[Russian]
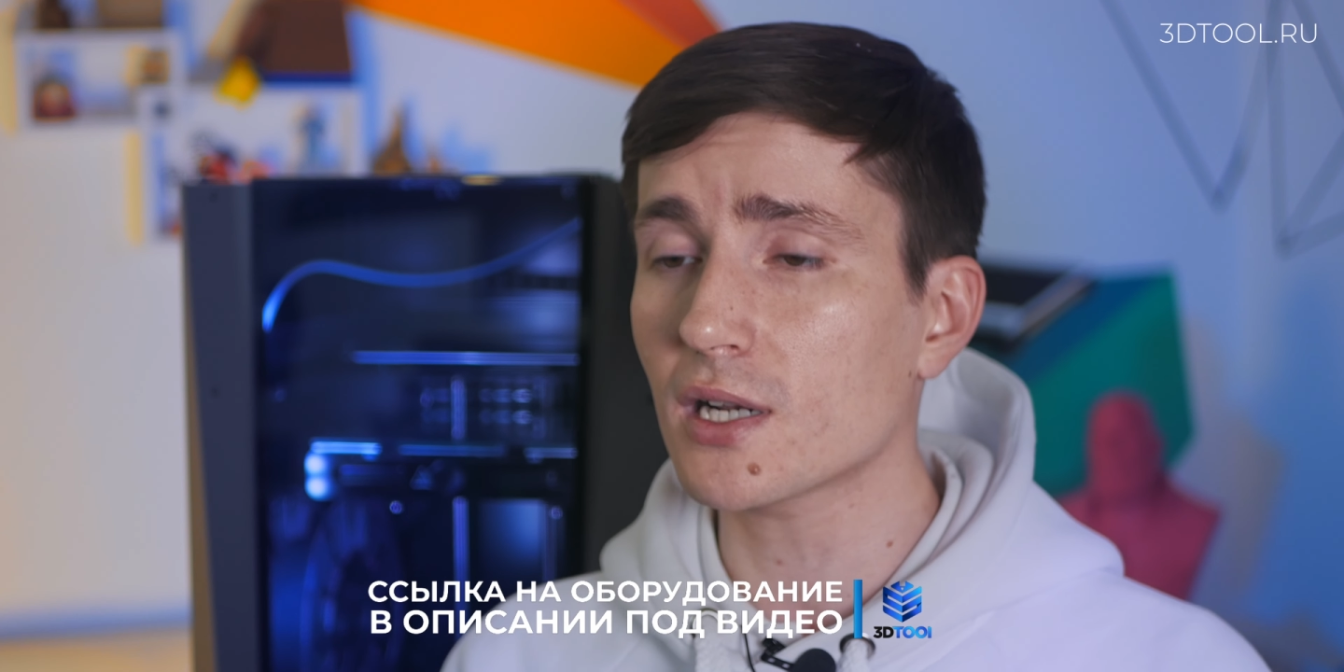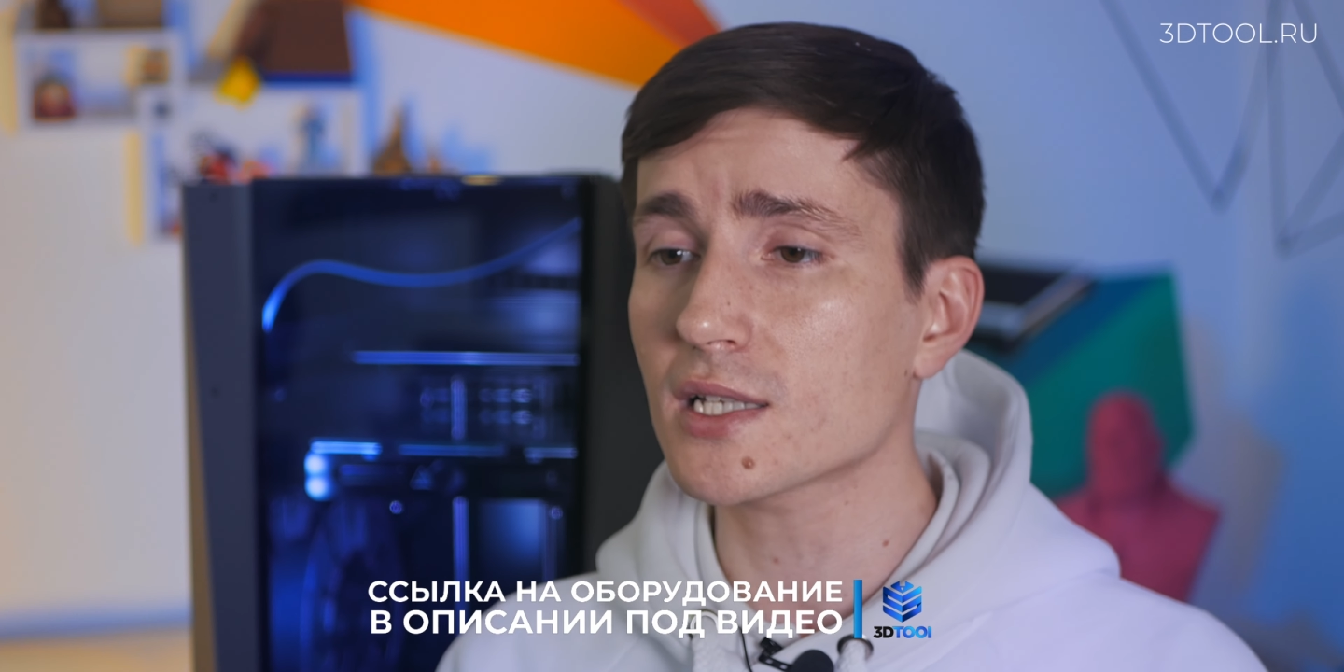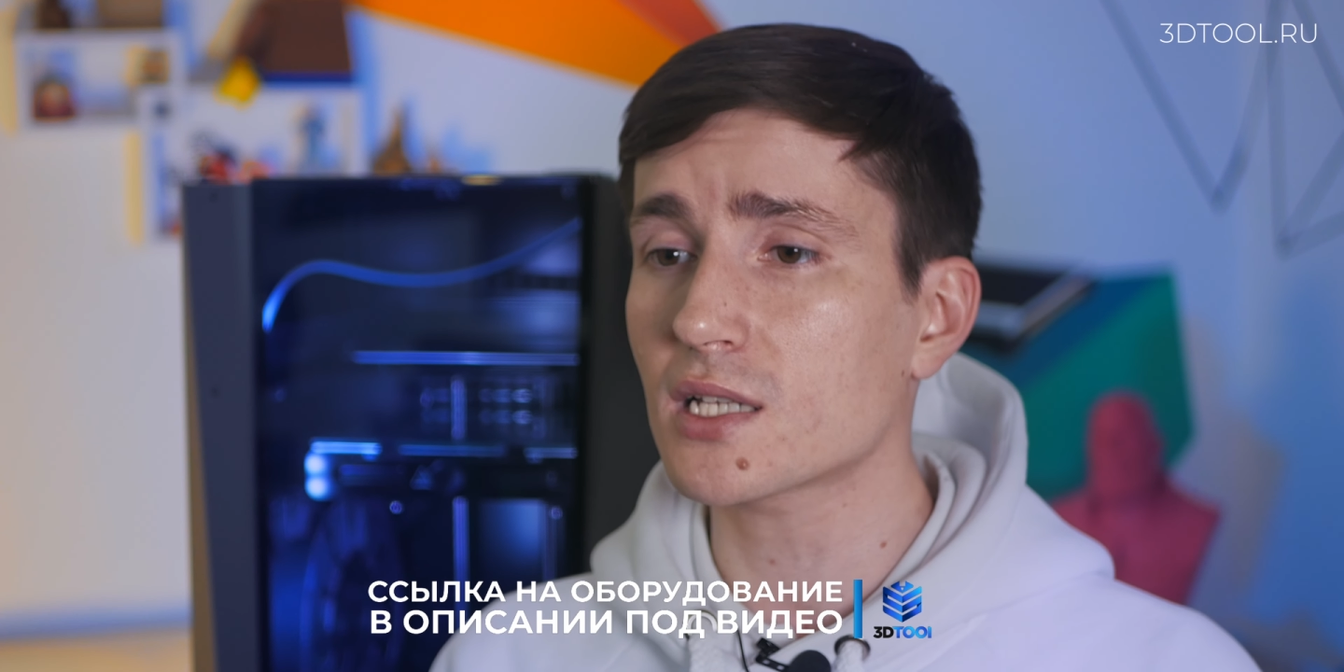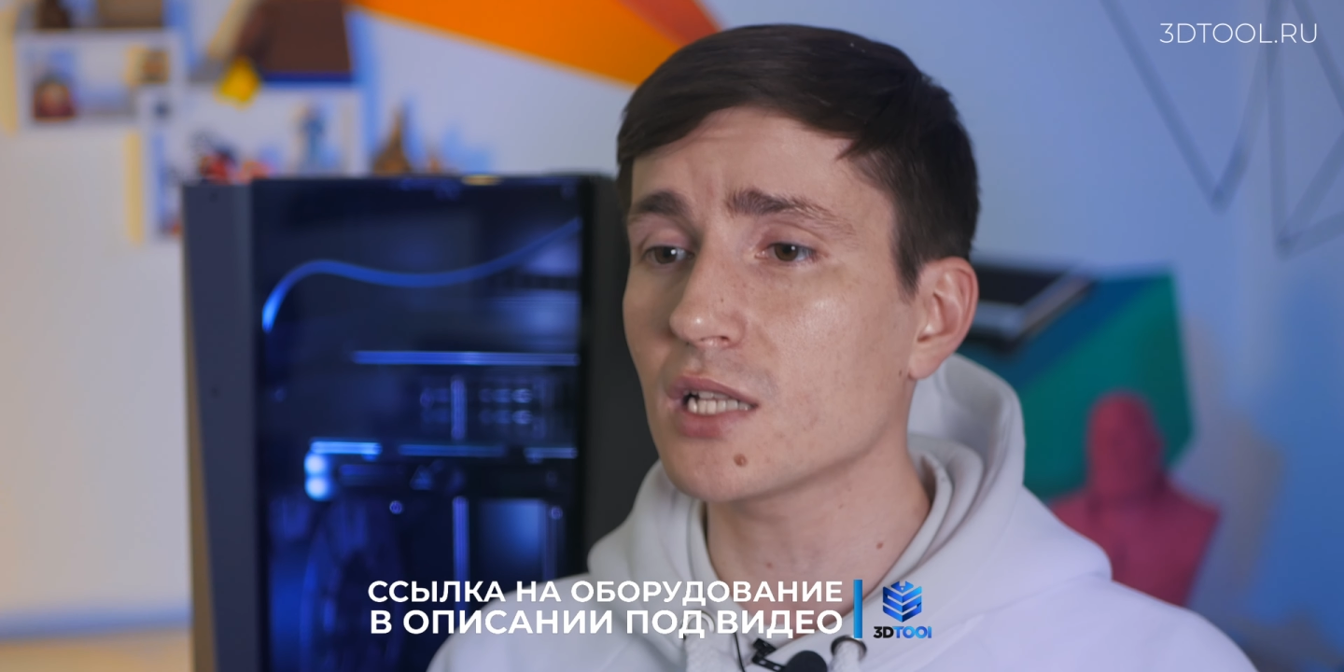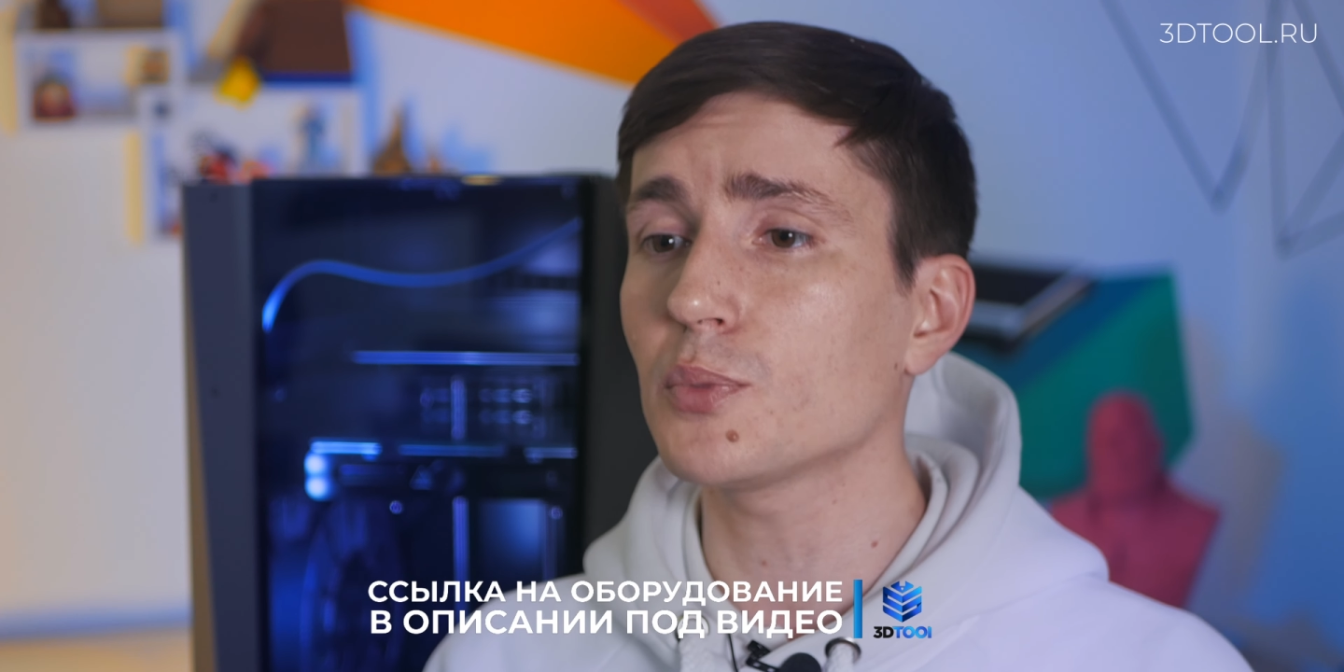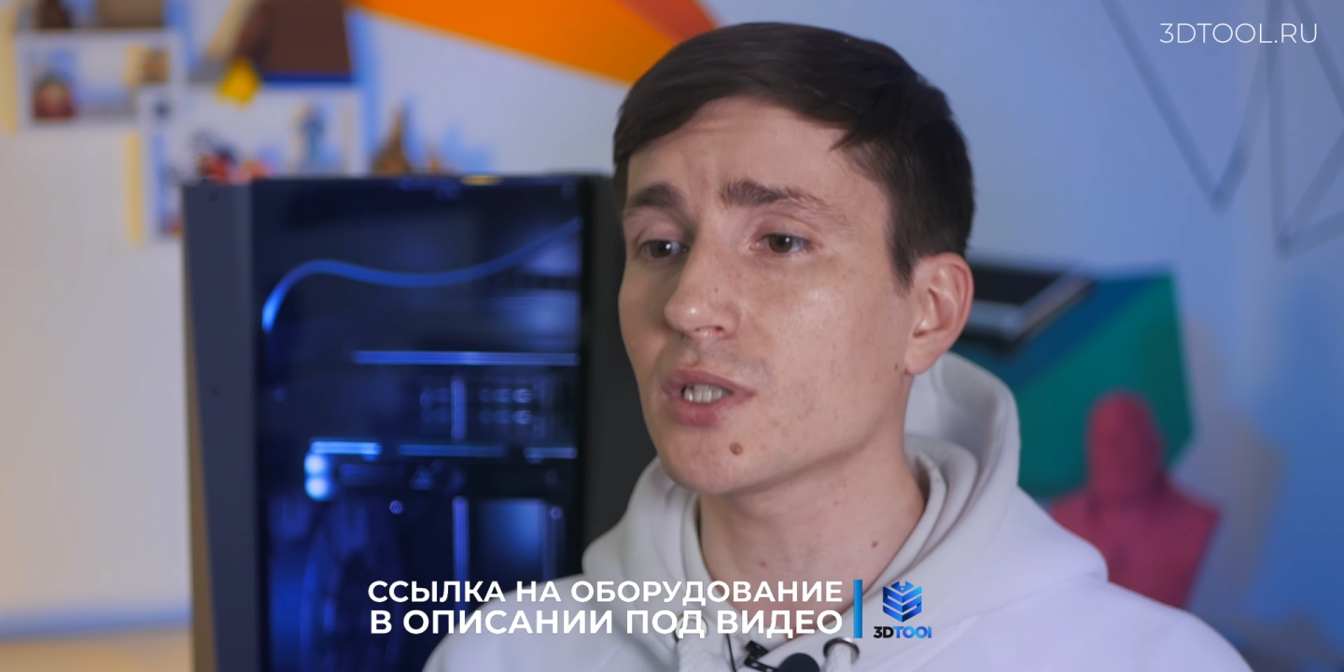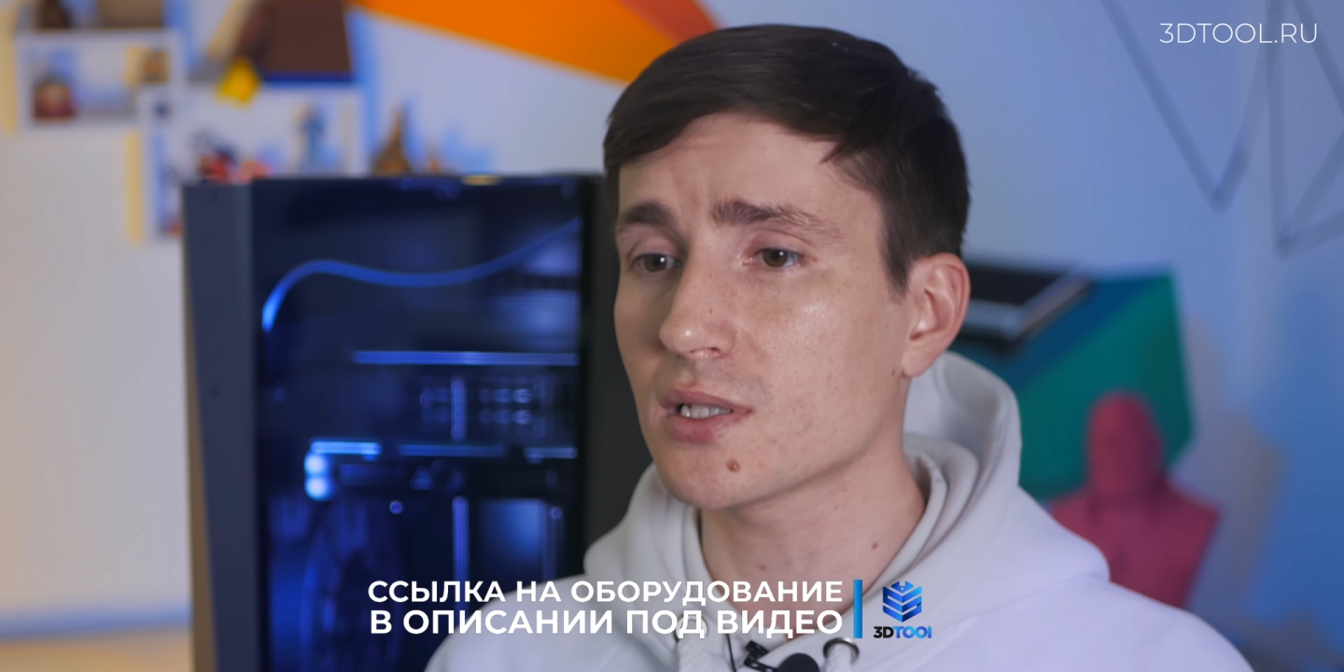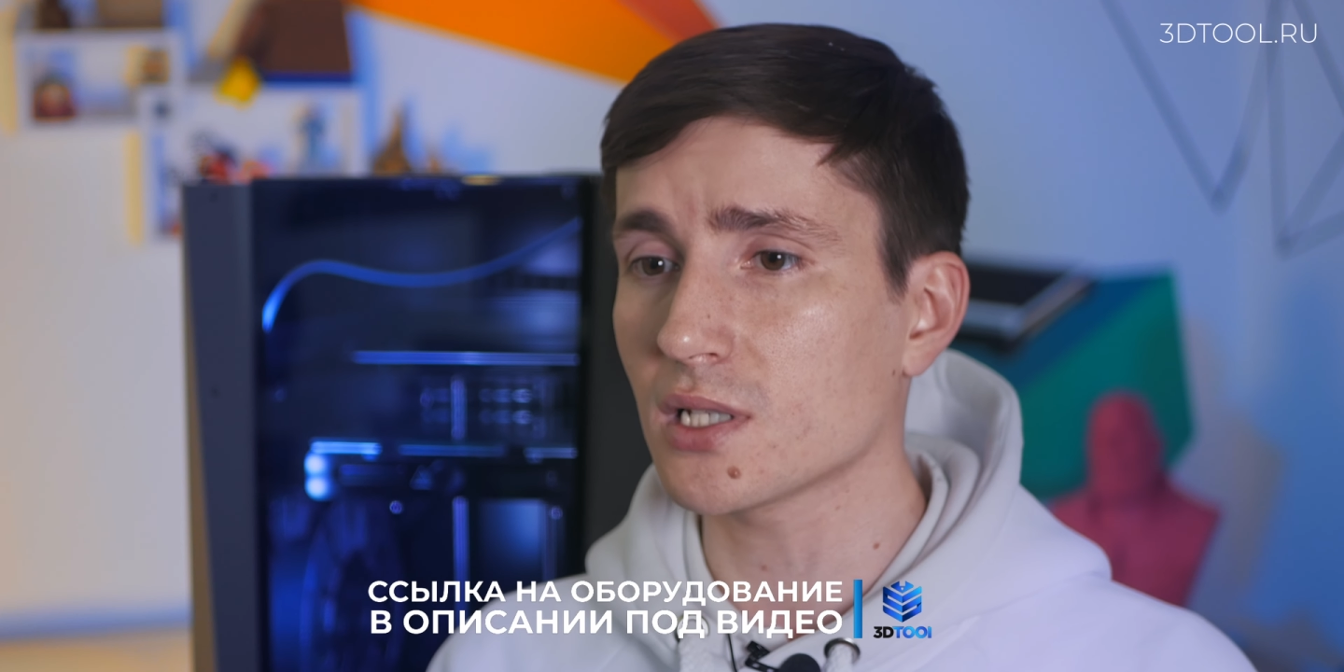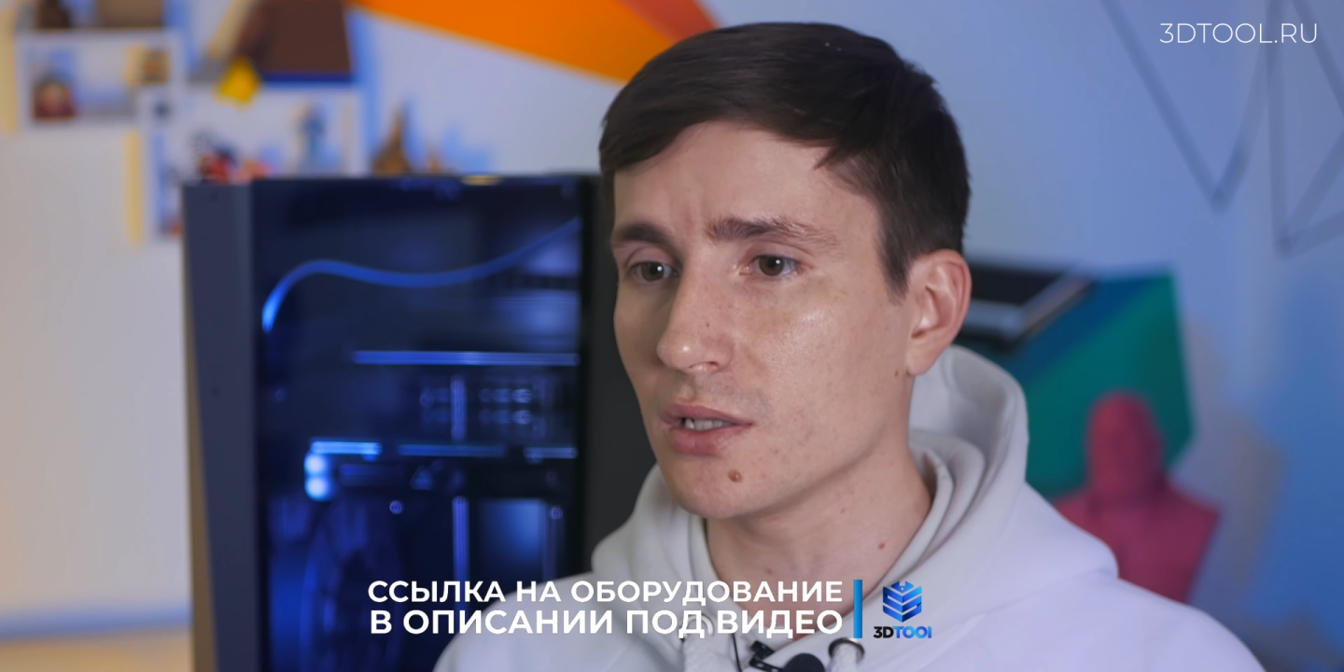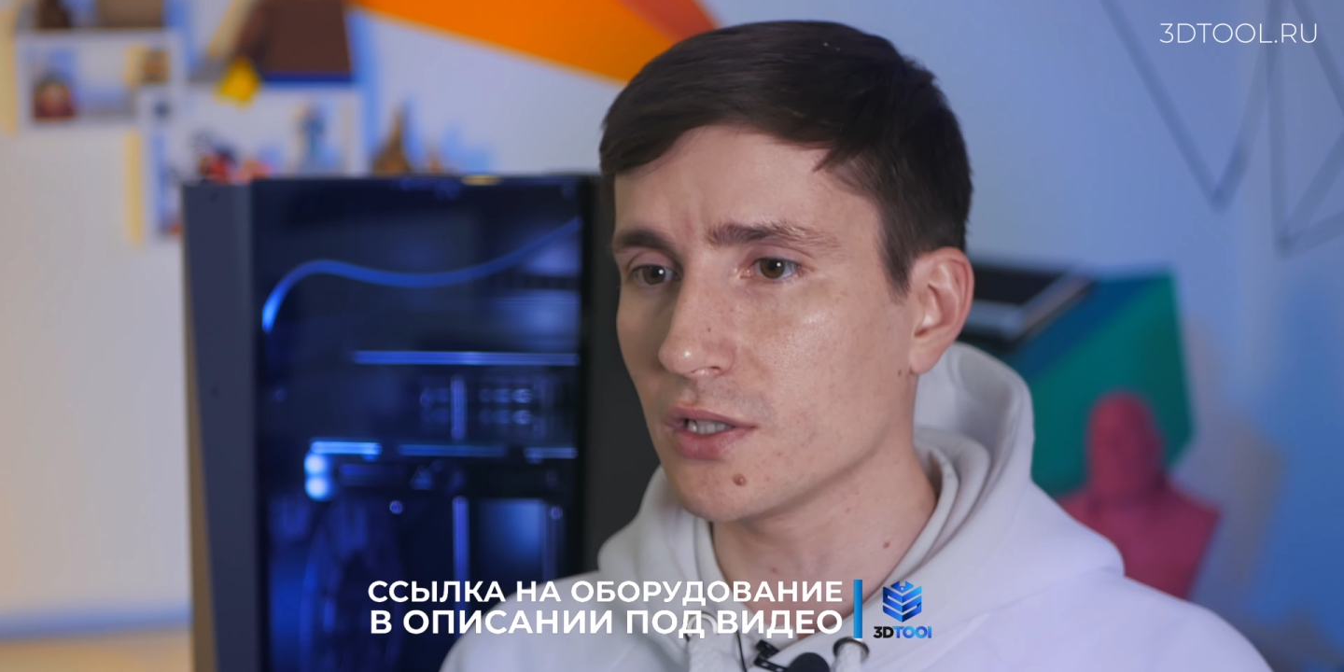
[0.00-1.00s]
раскрыть
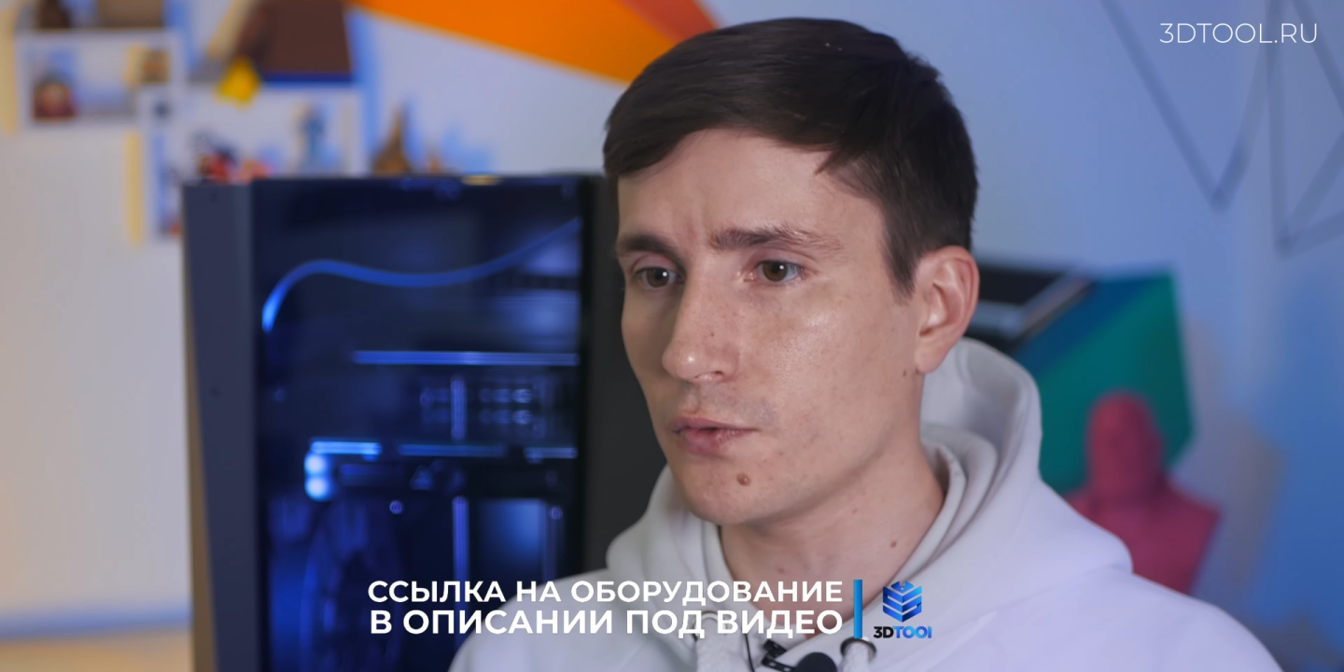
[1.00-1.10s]
потенциал этой